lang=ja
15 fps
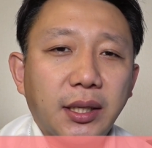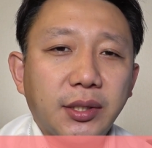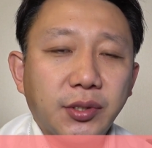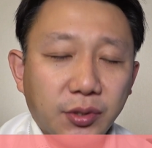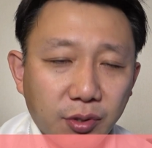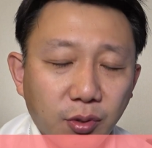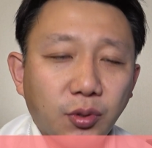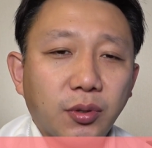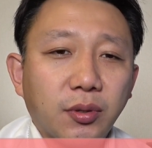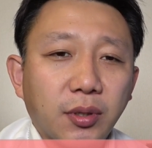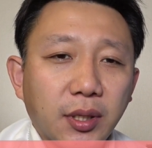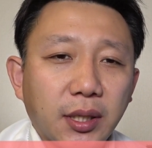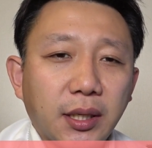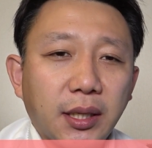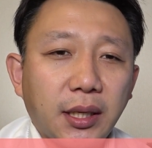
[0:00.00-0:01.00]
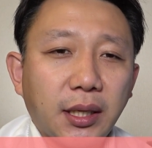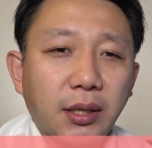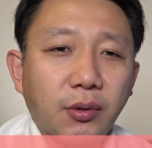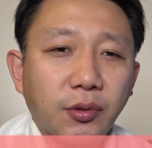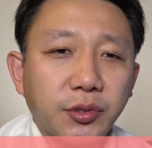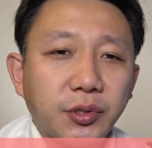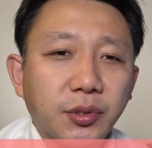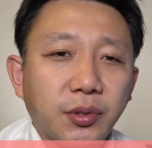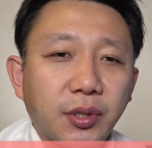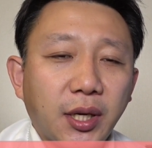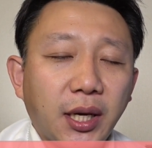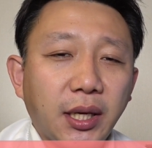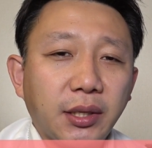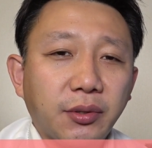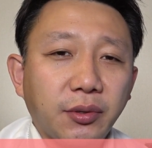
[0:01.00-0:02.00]
ちょっと、えー、ご紹
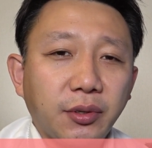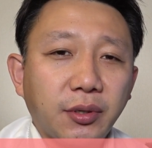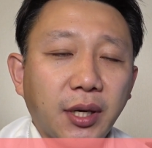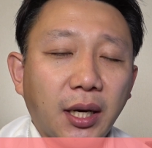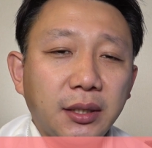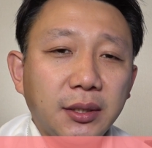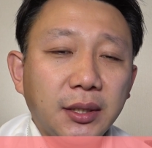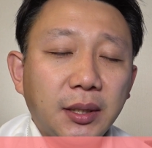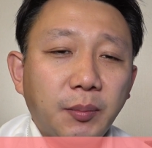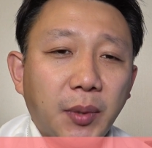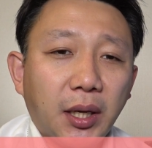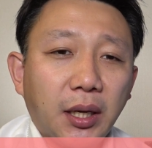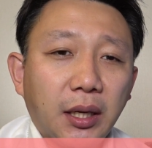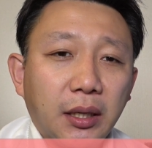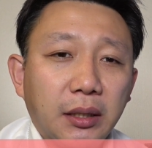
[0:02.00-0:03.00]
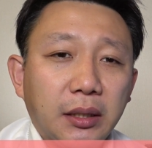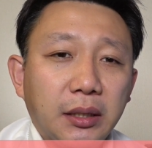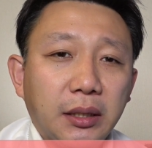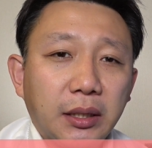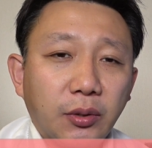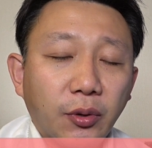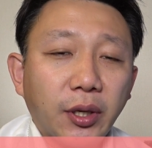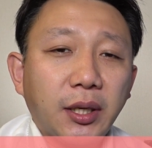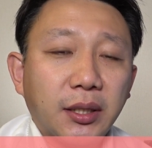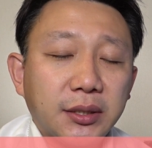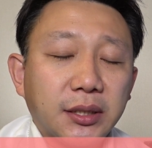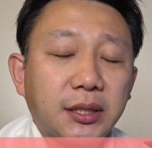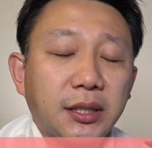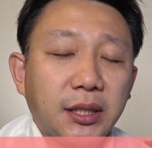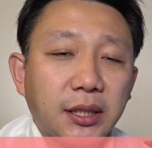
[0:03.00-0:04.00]
介というか、まあ、えー、ご連絡
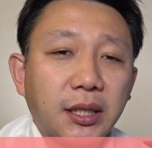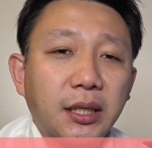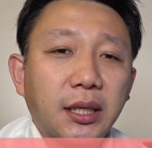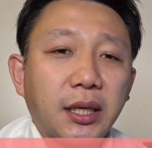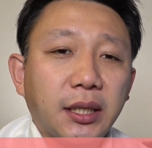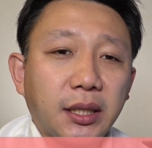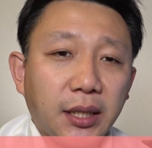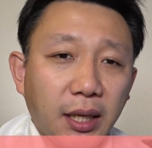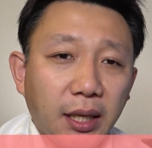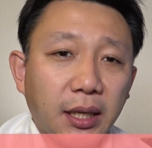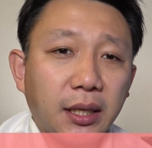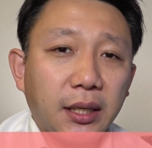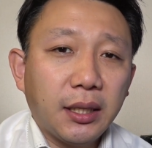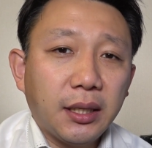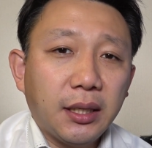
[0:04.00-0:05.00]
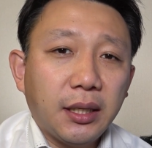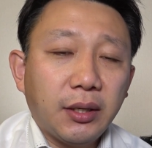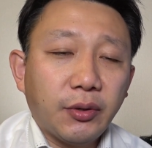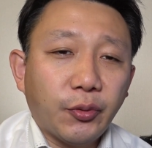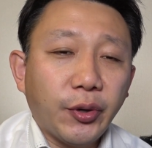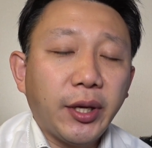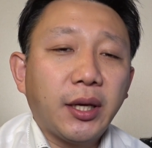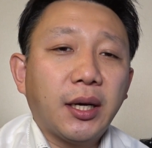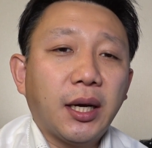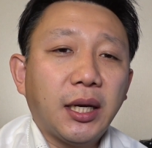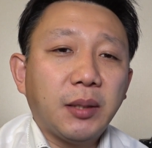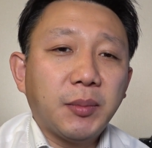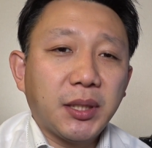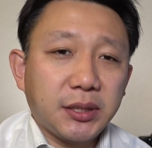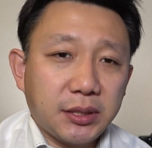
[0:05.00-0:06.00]
させていただいて、ご縁が
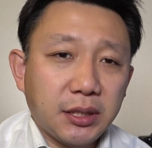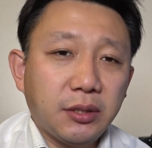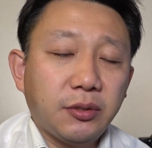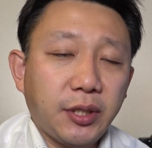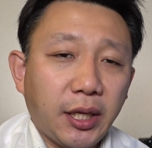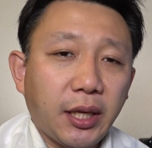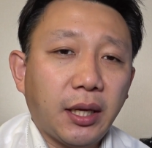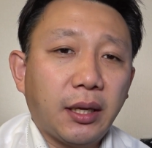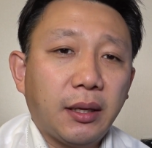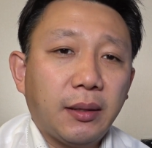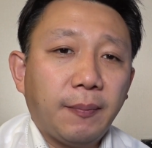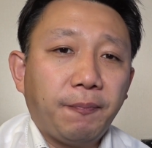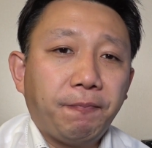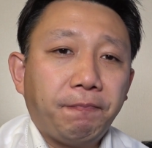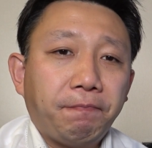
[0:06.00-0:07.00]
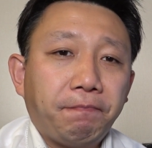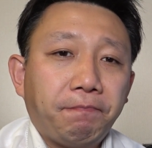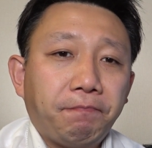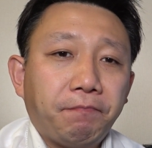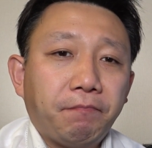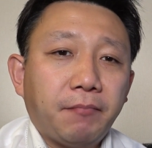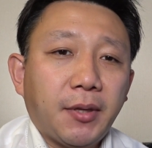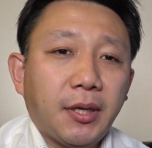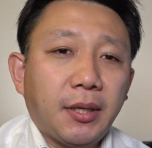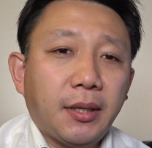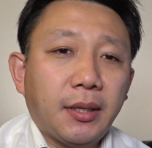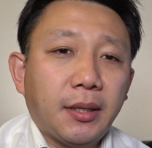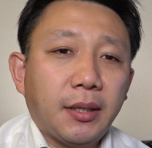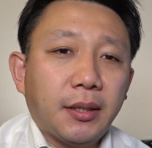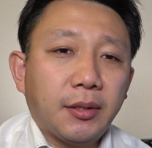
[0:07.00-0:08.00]
ありましたので、
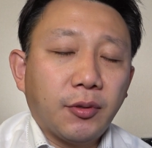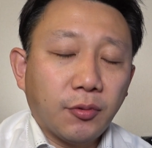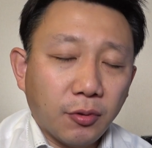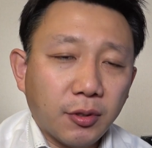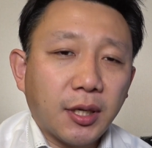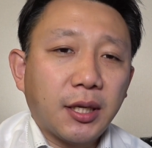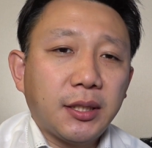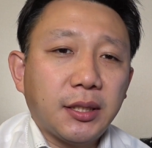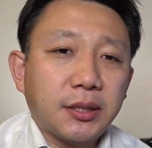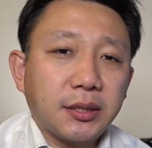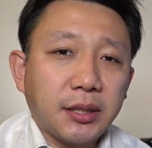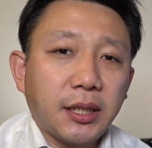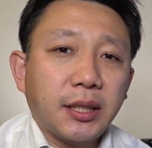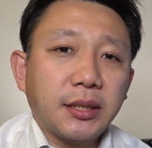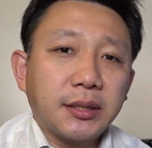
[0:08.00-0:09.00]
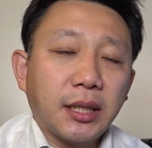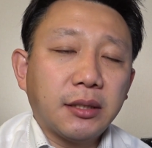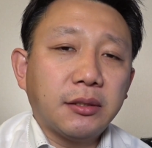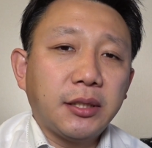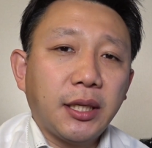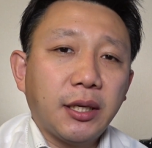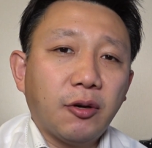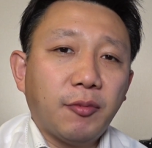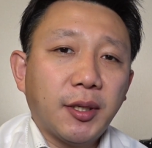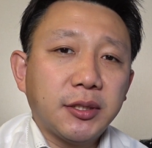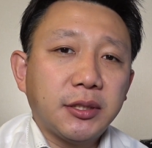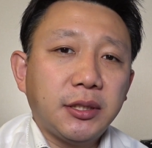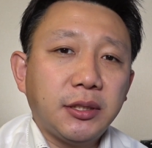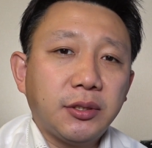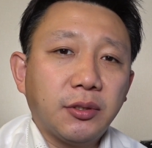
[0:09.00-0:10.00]
えー、そこからですね、昨年お
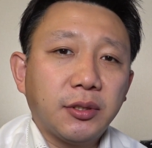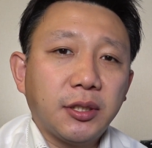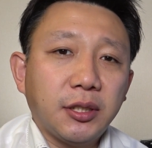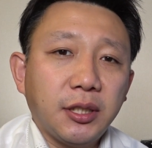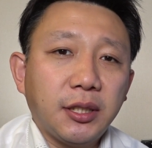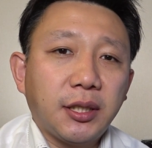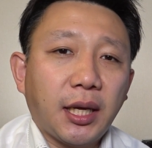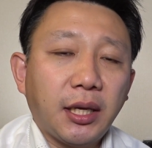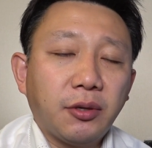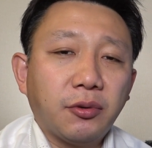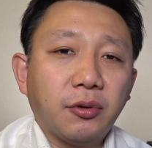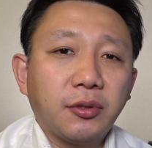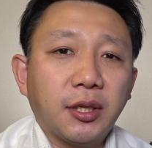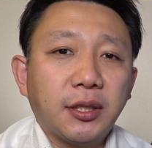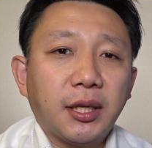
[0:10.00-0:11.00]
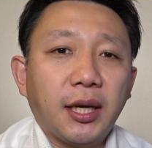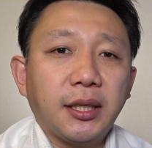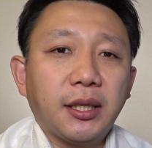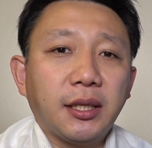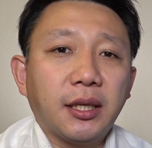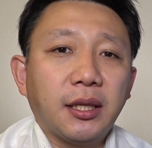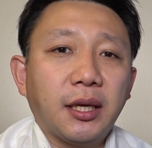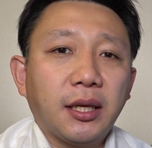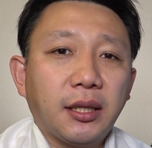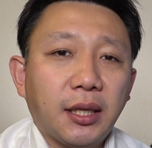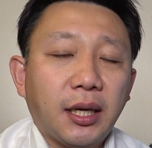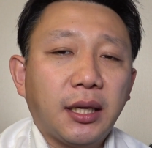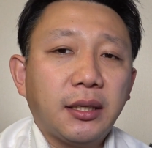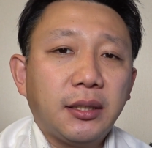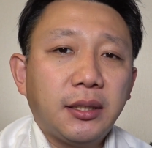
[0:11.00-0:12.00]
祭りの時に太鼓を叩いていただい
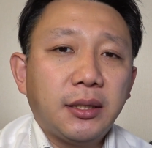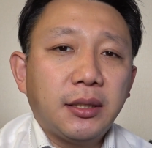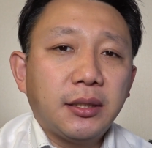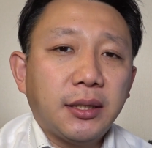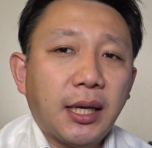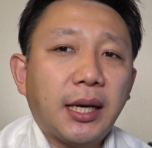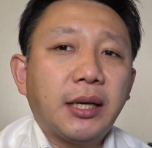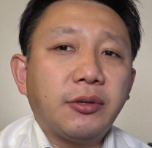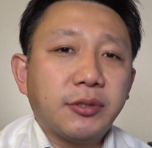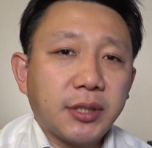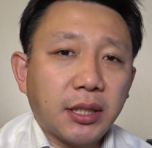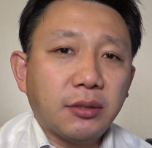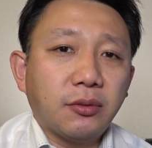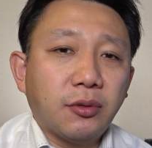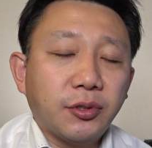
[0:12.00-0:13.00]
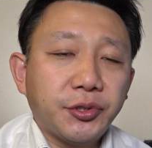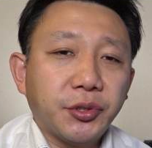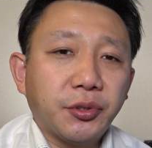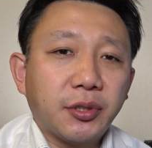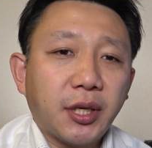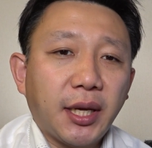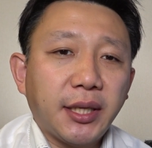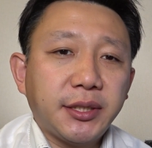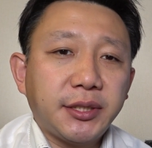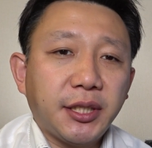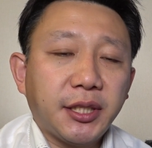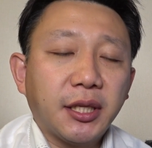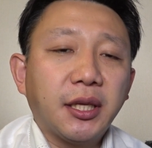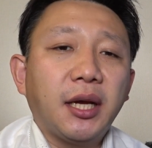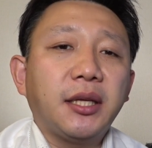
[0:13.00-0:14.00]
た長野さんをご紹介し
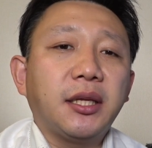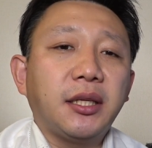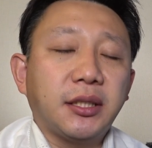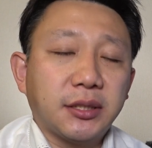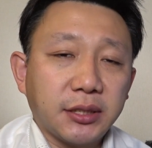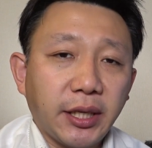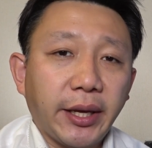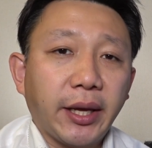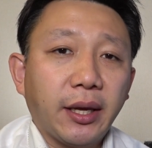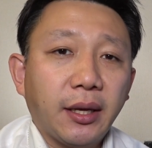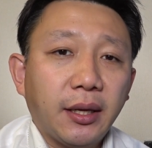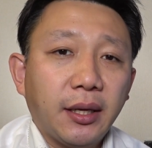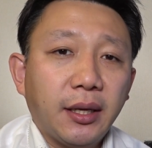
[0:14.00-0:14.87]
ていただいてですね、